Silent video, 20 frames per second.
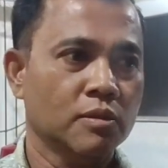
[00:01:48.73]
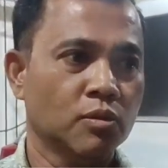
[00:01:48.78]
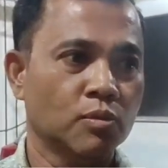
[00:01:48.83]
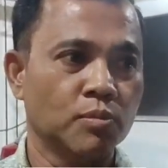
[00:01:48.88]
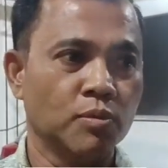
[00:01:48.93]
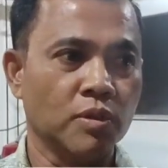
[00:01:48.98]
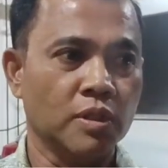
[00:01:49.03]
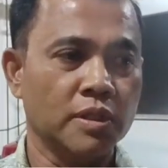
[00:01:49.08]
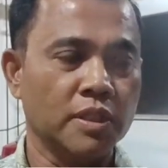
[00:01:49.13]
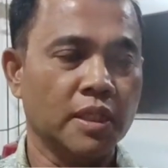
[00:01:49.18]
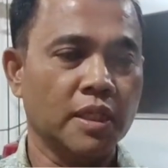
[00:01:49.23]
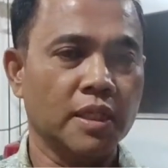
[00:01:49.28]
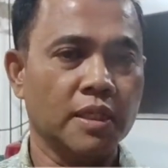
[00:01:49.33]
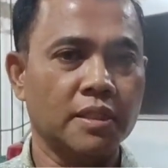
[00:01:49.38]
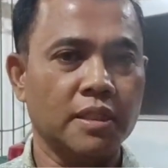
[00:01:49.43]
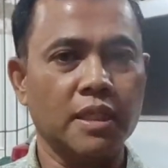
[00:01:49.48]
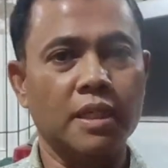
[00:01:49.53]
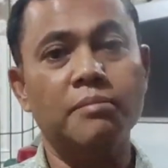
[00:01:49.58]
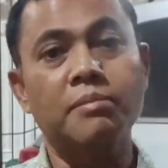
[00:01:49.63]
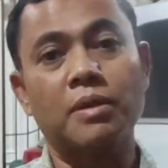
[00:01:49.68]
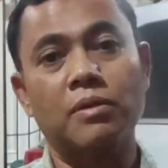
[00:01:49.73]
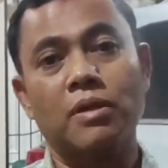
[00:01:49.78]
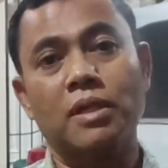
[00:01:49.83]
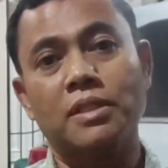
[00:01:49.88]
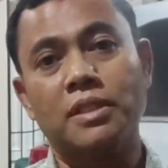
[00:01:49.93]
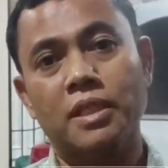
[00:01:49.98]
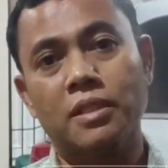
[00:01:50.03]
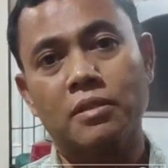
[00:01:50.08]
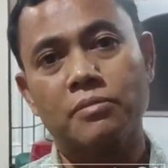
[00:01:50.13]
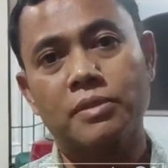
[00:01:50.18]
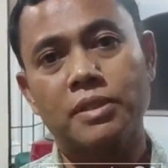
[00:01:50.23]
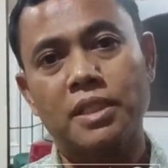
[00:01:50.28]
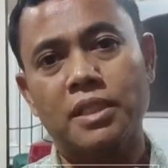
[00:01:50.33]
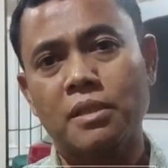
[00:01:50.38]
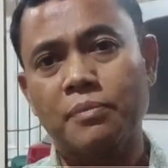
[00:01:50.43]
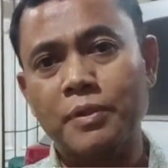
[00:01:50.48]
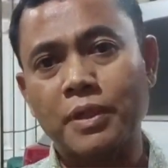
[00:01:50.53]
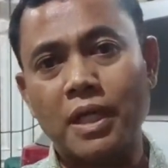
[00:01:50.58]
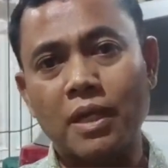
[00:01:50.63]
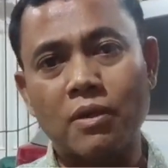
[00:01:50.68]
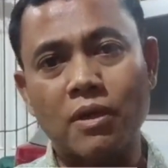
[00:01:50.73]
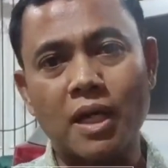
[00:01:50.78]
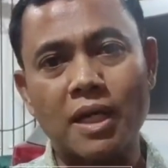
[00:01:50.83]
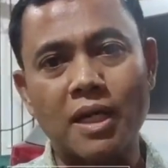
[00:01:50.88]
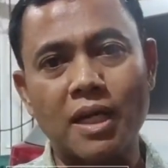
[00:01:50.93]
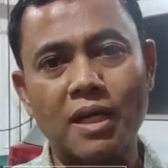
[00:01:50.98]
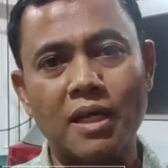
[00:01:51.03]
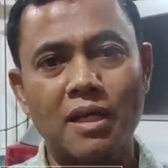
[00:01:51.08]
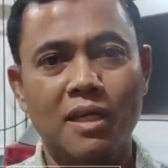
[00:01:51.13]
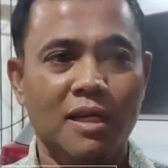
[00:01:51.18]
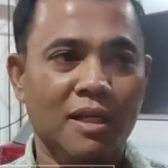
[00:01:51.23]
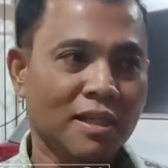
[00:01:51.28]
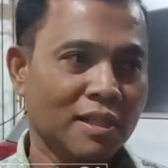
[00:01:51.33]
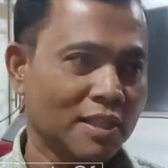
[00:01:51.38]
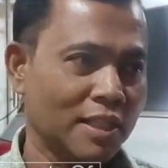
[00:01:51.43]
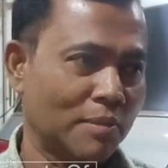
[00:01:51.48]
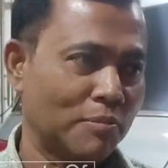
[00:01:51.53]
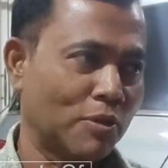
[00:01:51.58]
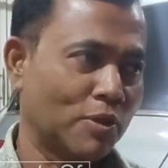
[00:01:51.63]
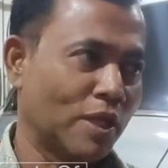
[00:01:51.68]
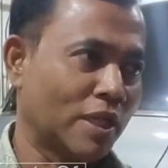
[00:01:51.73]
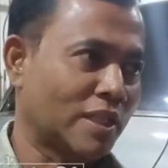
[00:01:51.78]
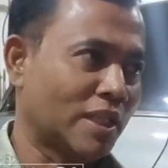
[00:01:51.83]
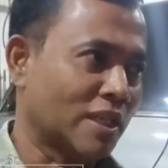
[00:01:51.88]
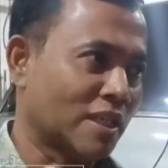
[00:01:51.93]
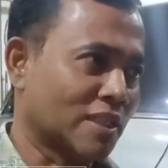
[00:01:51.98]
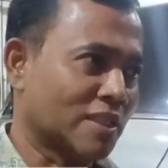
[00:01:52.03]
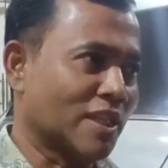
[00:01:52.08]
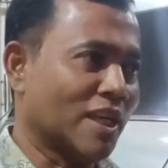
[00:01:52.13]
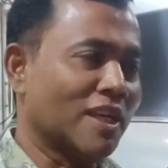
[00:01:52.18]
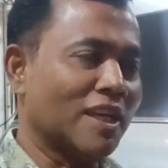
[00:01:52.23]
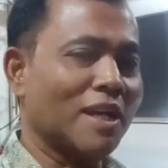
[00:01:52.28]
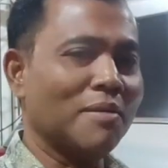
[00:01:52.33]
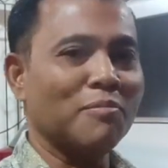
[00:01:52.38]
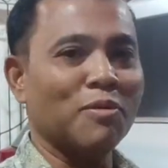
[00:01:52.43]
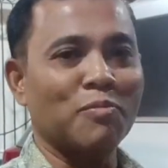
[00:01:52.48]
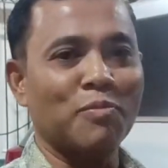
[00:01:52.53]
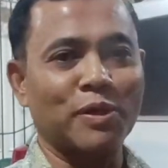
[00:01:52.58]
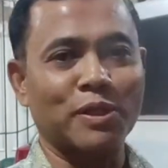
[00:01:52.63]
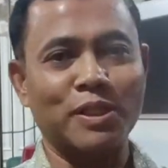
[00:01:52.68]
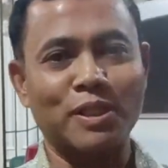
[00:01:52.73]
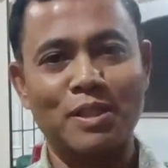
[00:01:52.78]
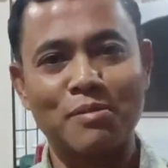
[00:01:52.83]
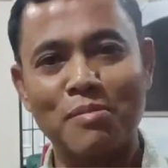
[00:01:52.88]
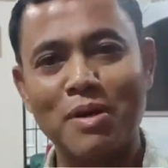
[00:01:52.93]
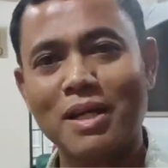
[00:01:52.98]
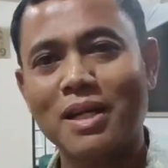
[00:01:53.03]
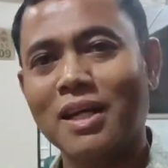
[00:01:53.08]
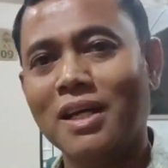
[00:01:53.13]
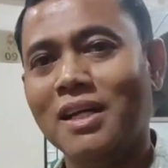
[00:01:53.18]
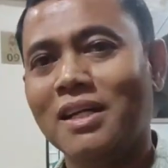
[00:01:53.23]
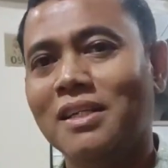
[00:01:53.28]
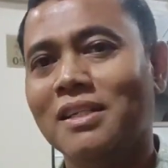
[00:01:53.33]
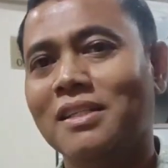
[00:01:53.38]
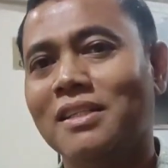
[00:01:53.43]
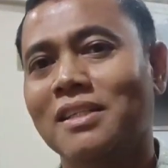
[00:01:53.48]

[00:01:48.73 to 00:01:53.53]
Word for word: hubungannya dengan saya barulah saya komentar. Tapi kalau enggak ada, dia mau datang ke sana, mau pergi kemana,